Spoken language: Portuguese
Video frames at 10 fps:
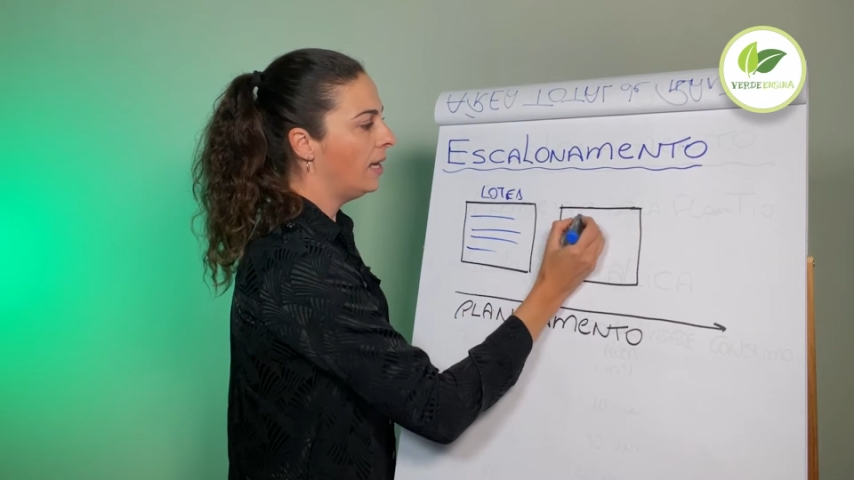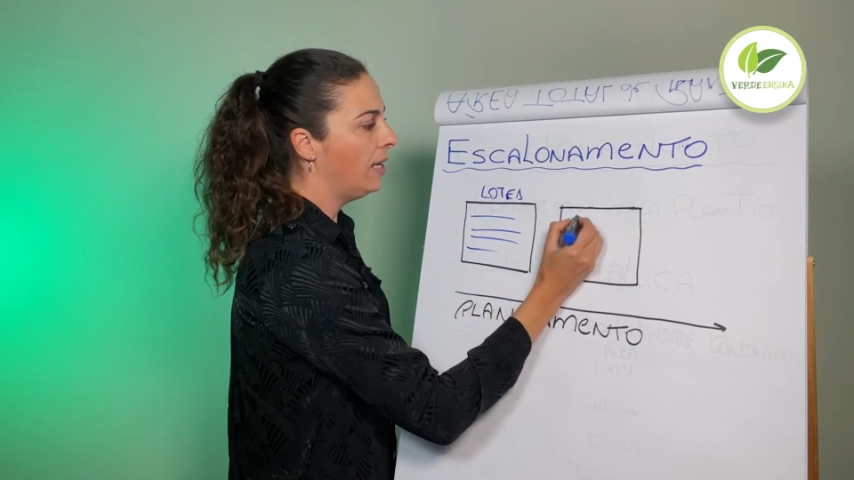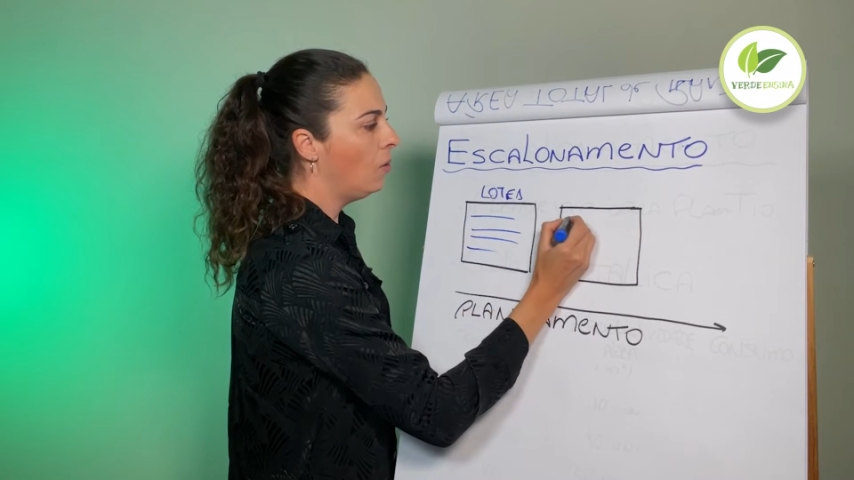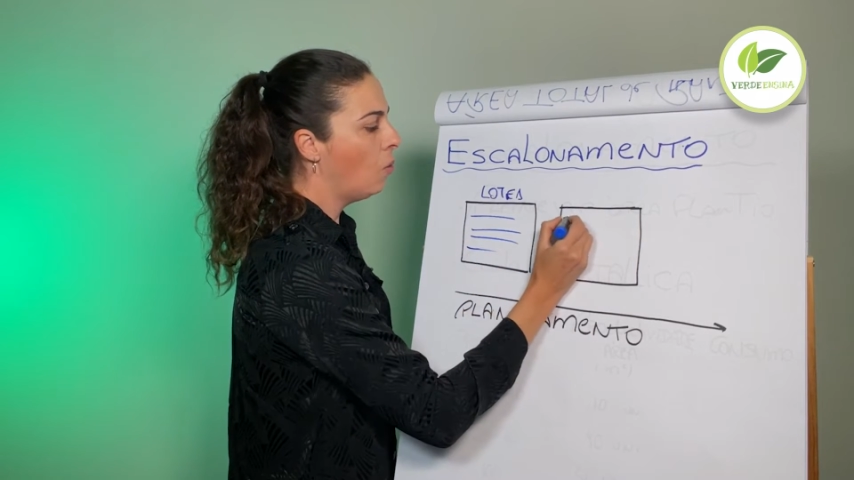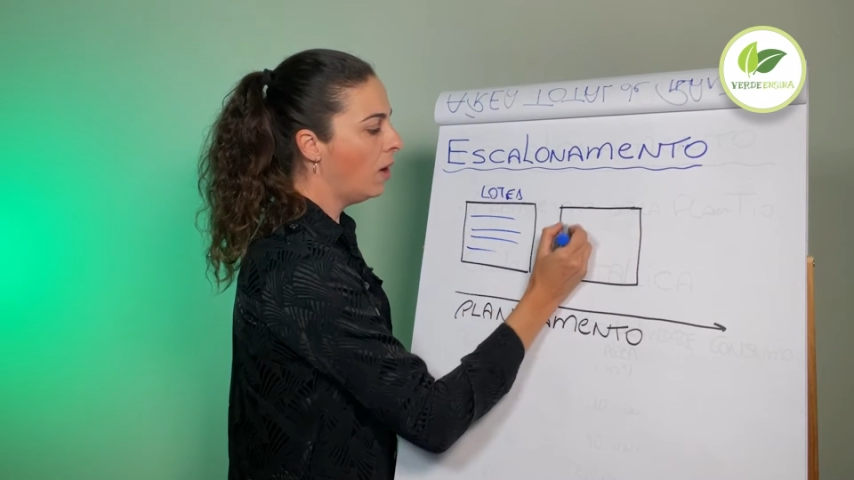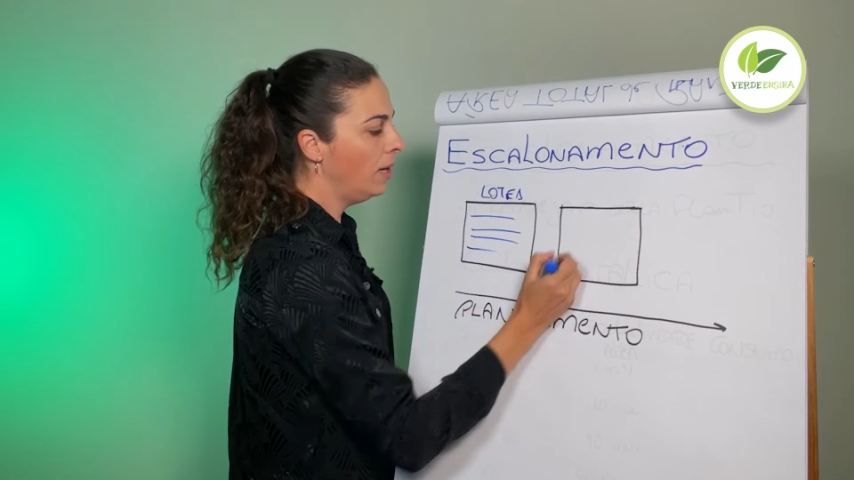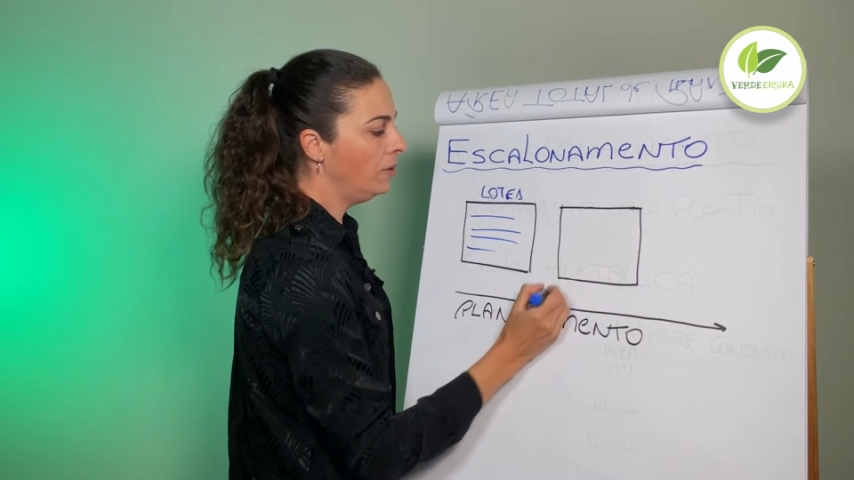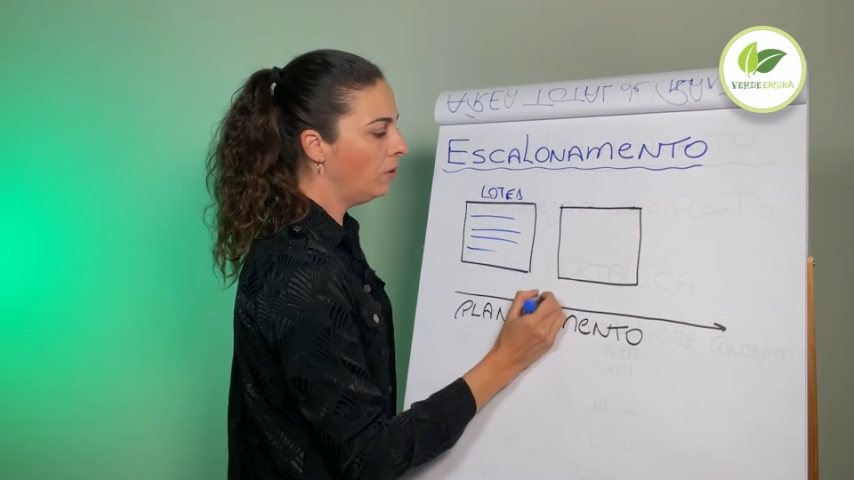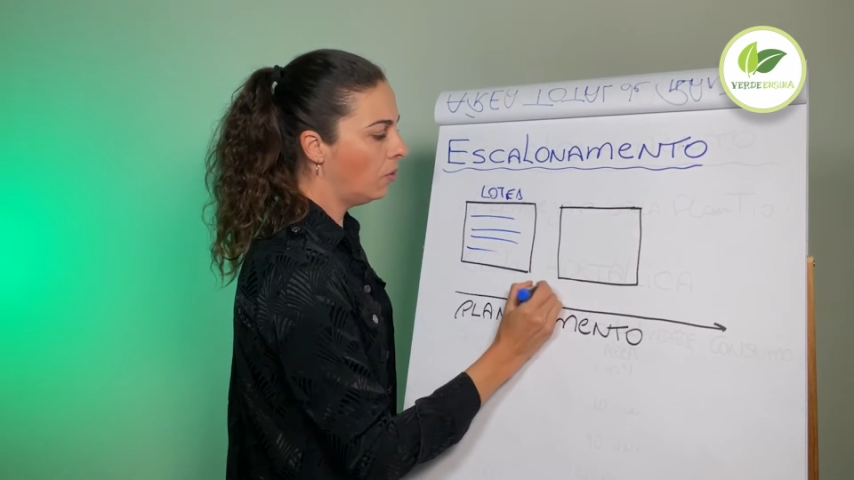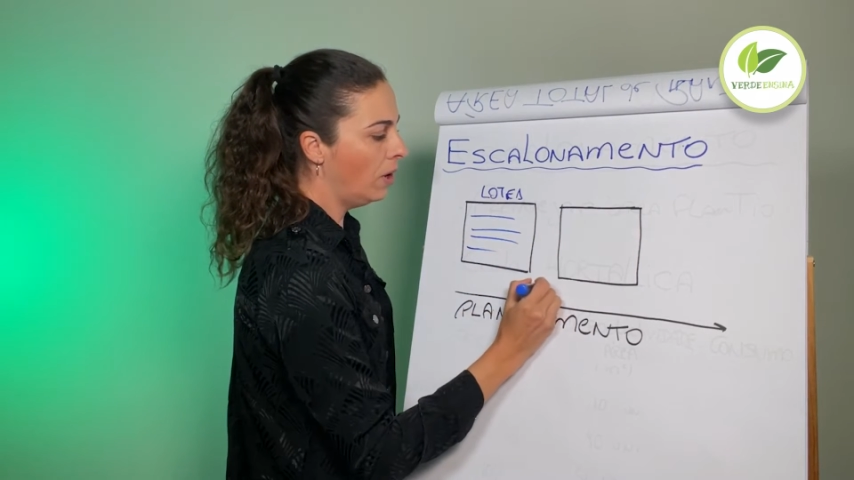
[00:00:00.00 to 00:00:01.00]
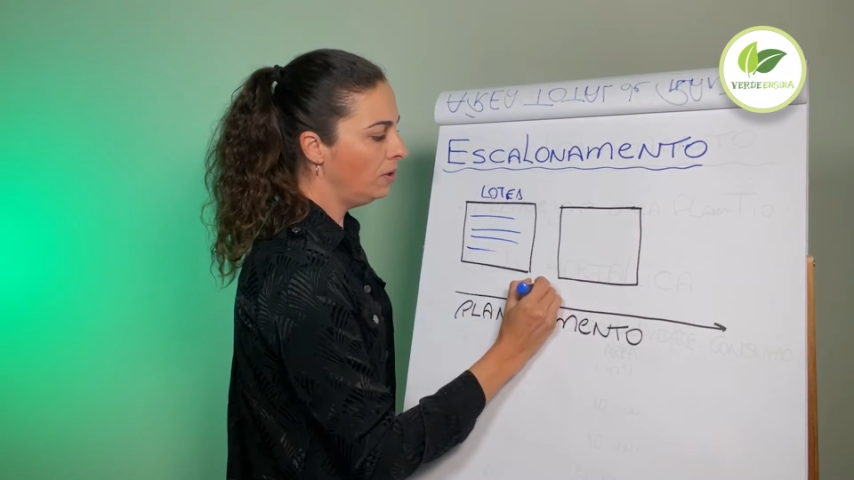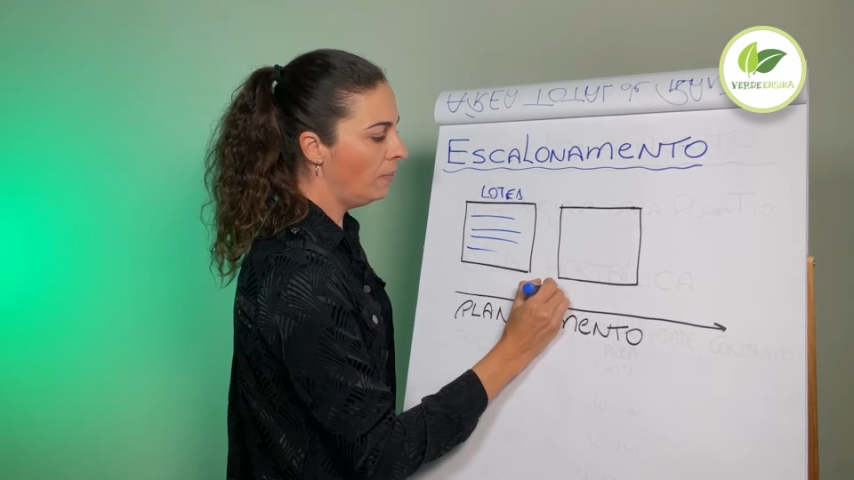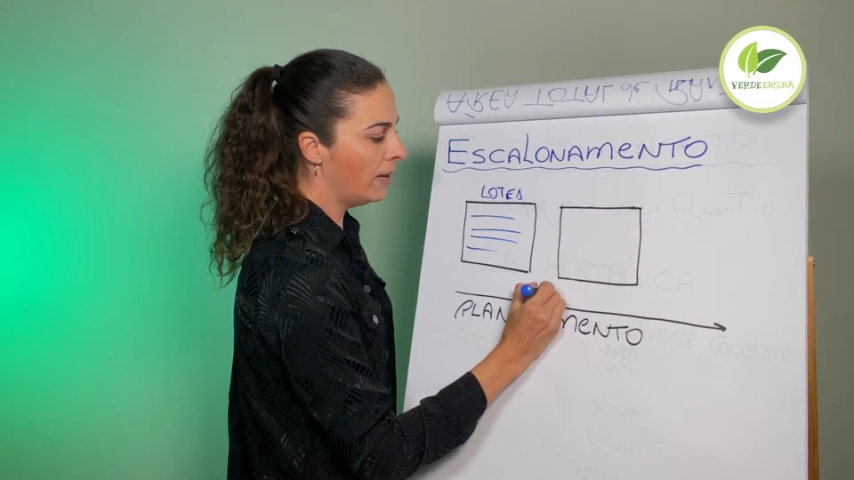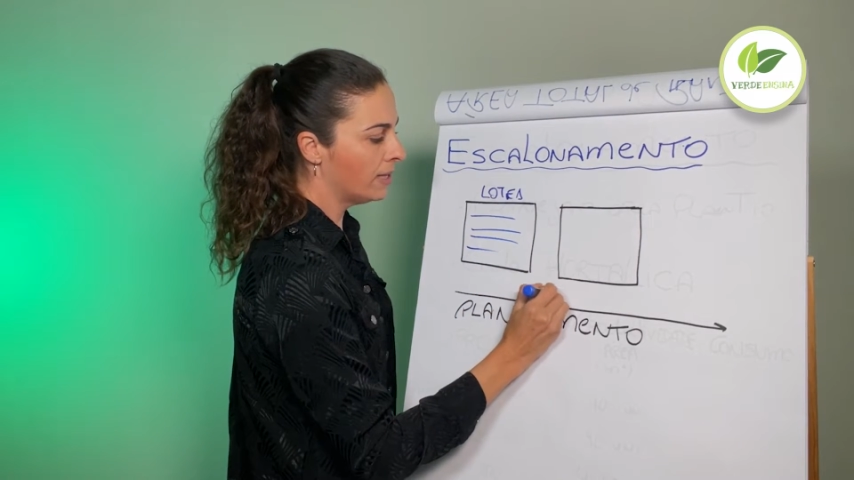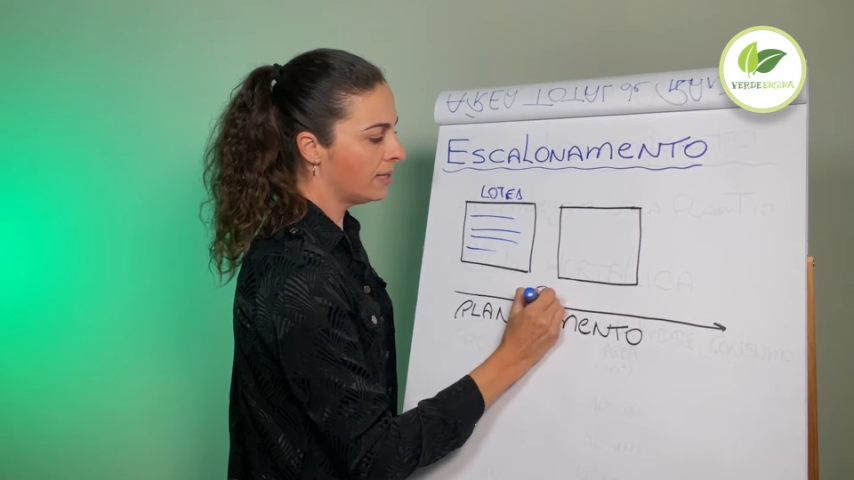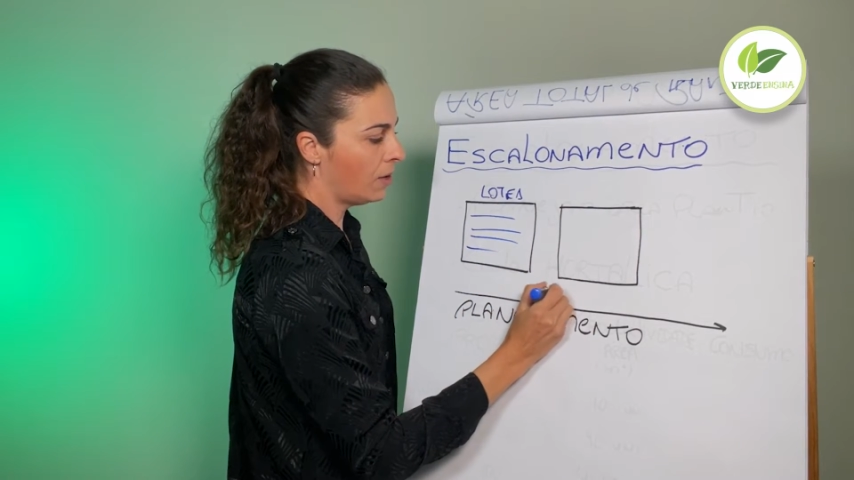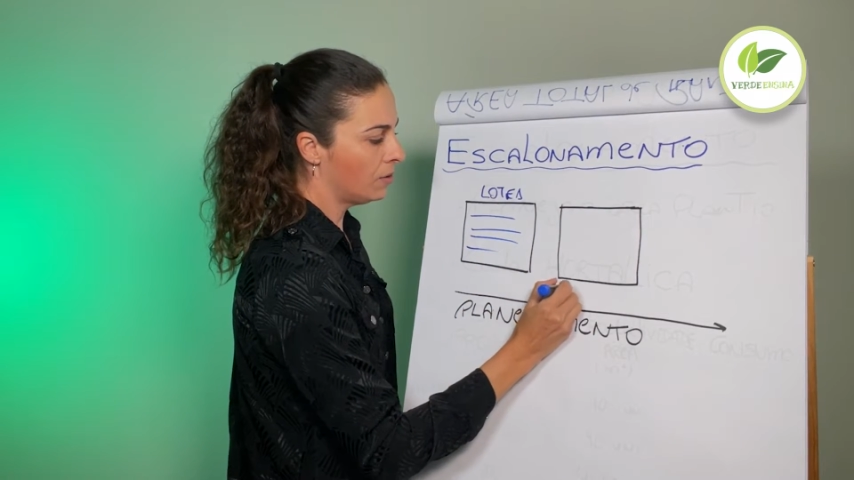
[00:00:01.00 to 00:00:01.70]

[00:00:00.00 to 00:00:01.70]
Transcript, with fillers: E quando, quando passar